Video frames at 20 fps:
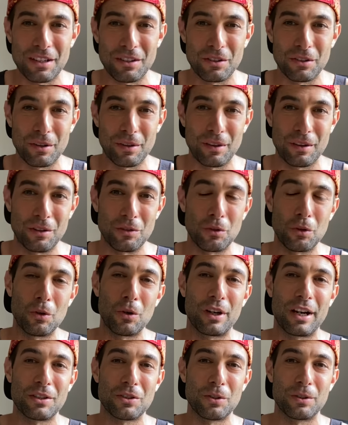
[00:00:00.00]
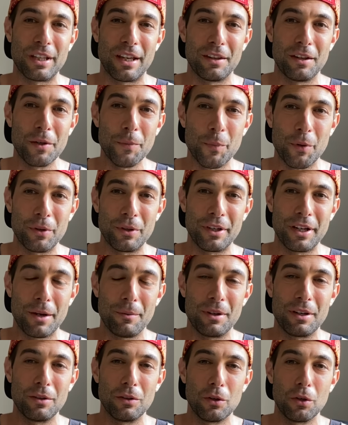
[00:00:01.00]
Quiero decir, en todo caso, Tadei podría
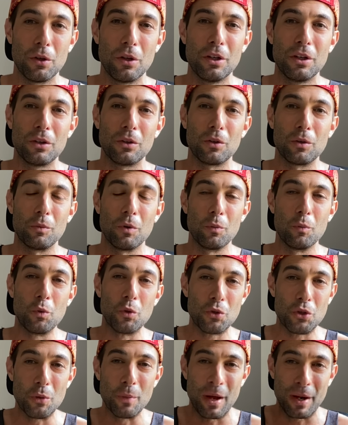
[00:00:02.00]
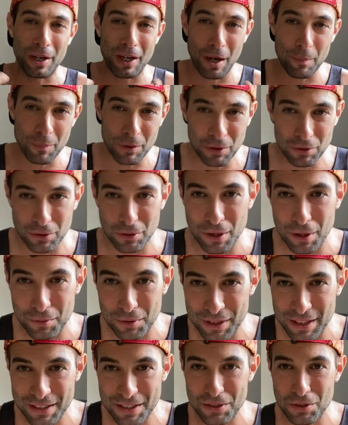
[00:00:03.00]
haber ido como mucho más rápido
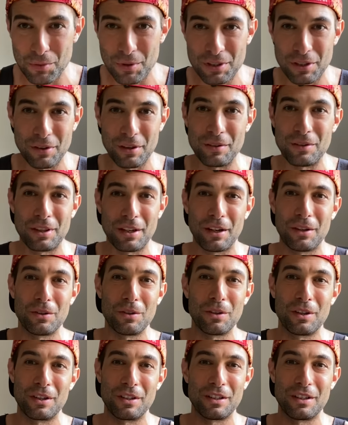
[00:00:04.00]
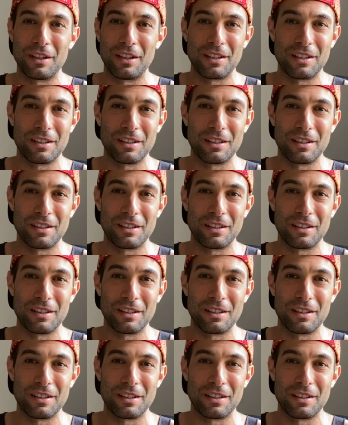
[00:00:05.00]
todavía si se hubiese centrado en